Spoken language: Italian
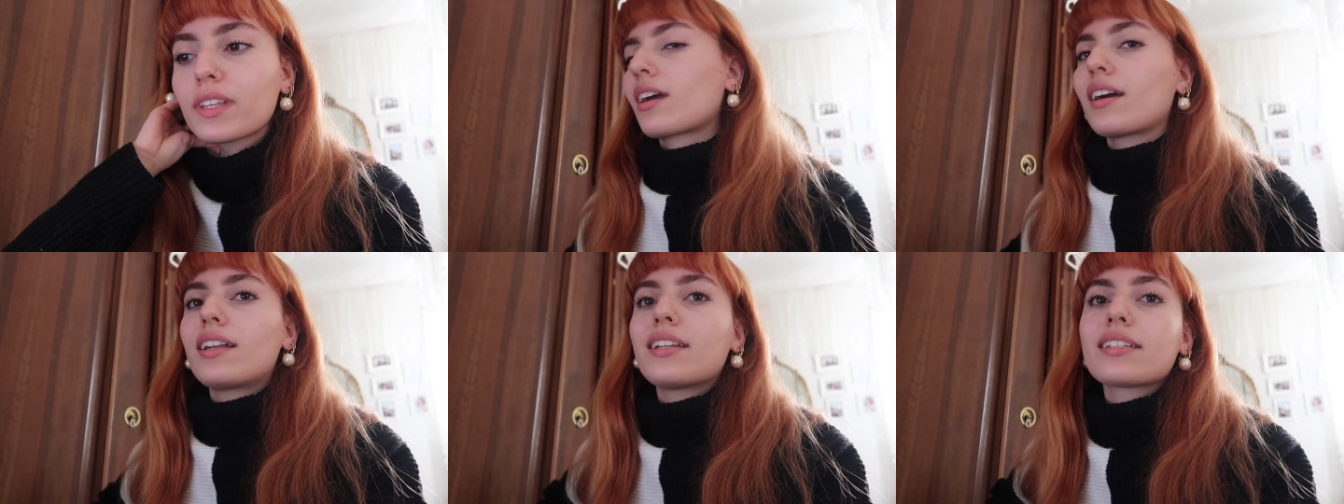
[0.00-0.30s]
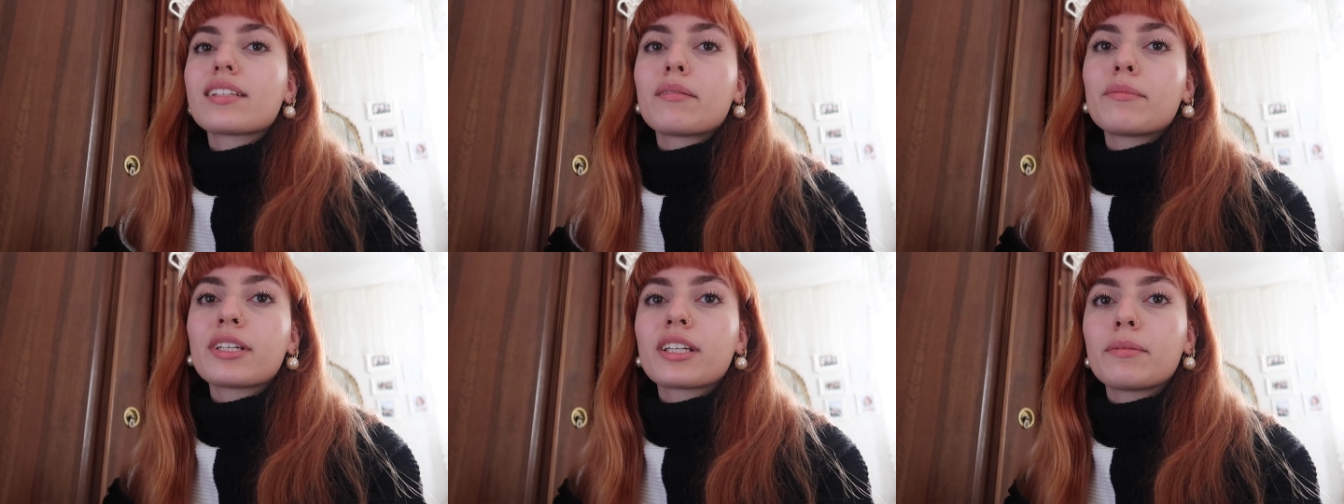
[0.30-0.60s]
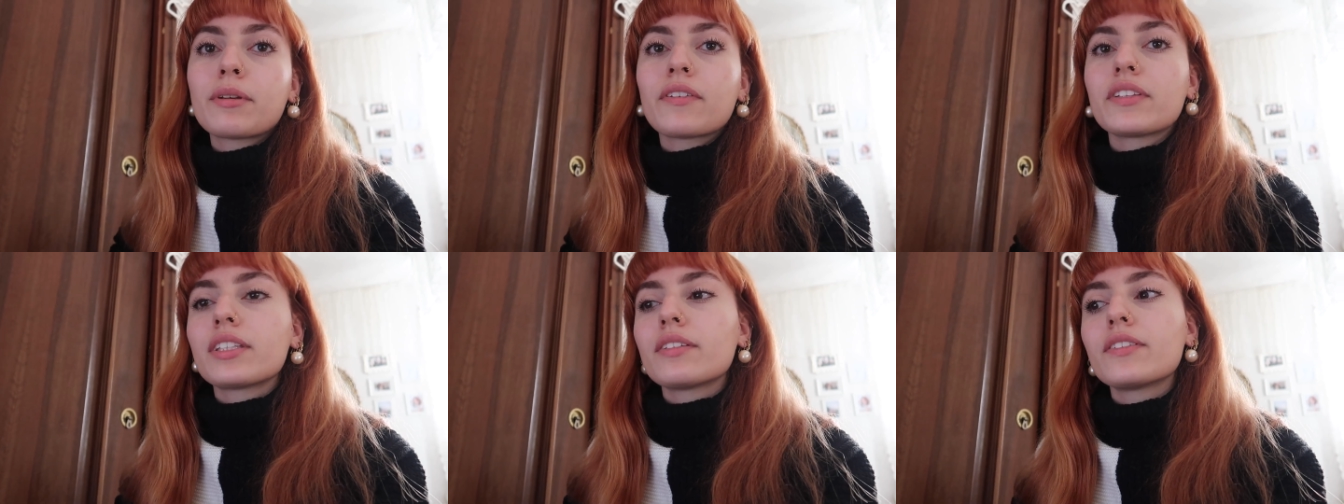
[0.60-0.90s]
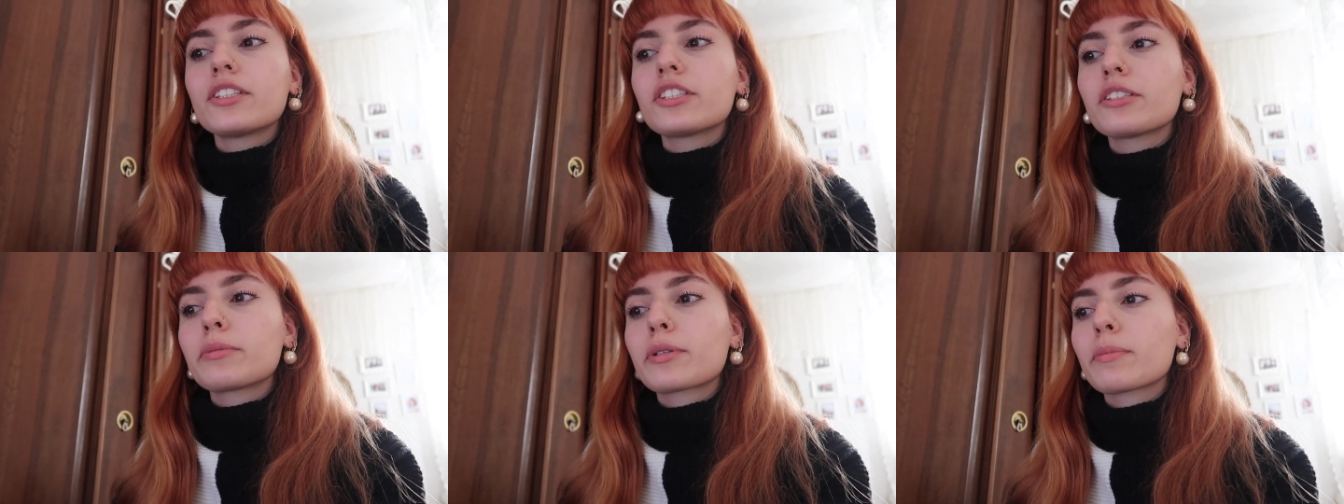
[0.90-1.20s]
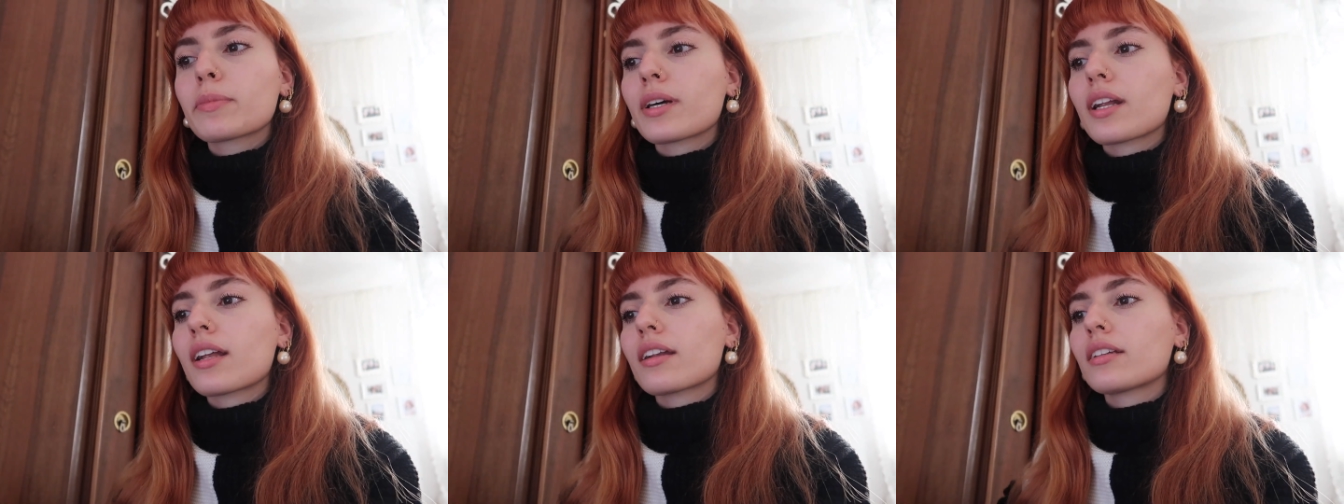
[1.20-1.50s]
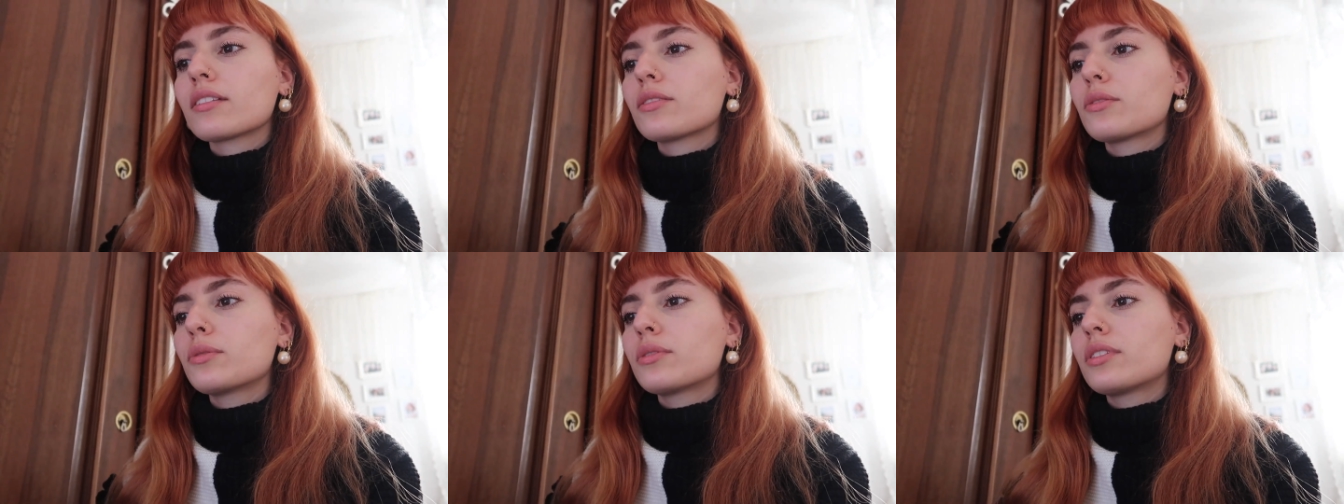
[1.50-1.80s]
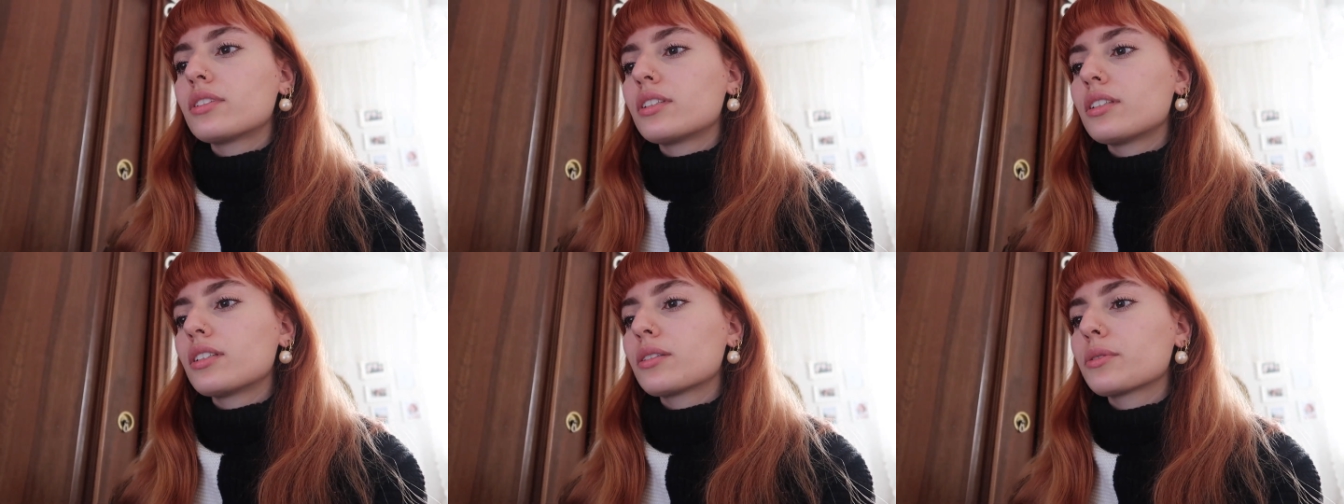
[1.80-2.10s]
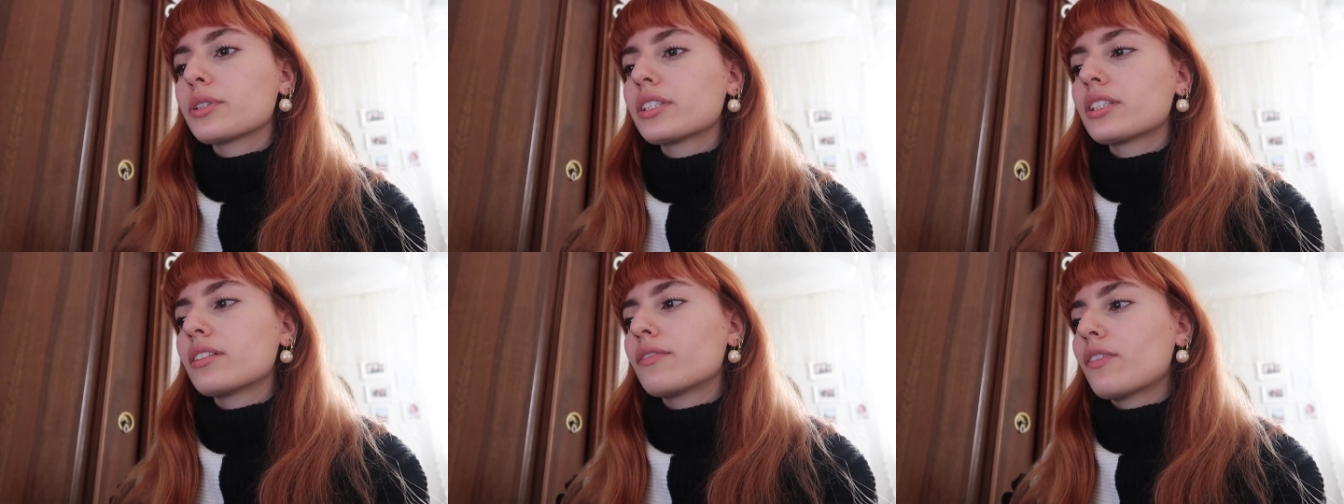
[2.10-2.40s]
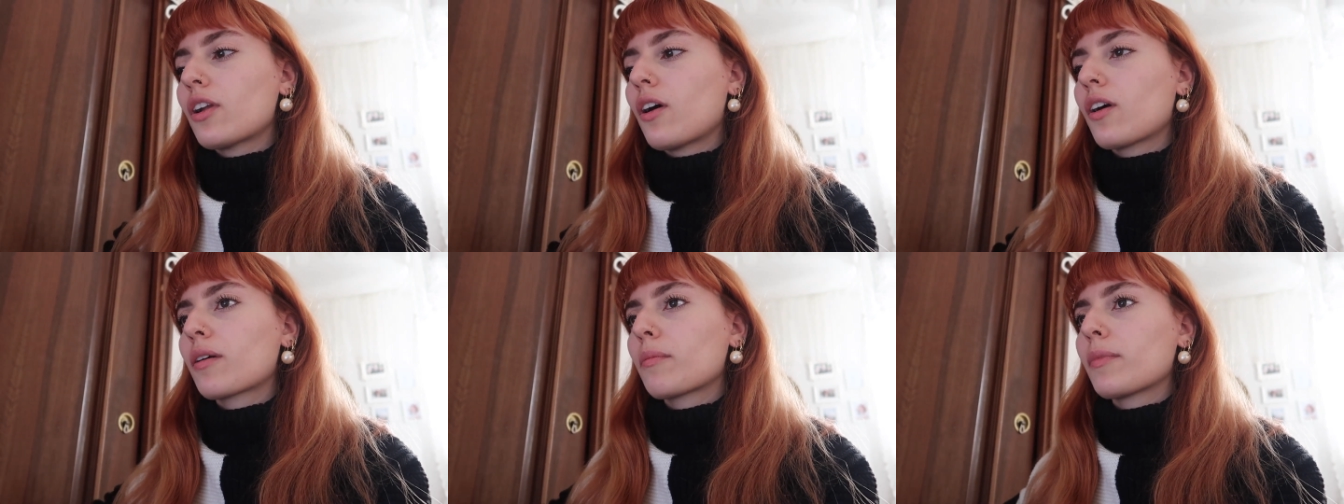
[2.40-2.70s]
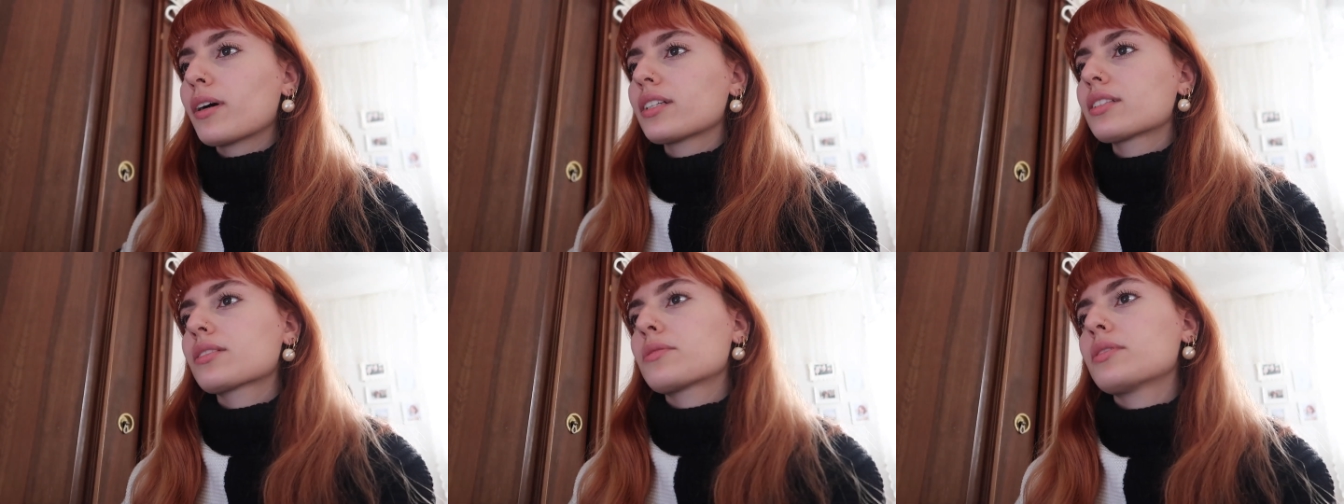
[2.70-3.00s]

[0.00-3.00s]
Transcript: All'esame che mi avete visto preparare in tutti questi vlogmas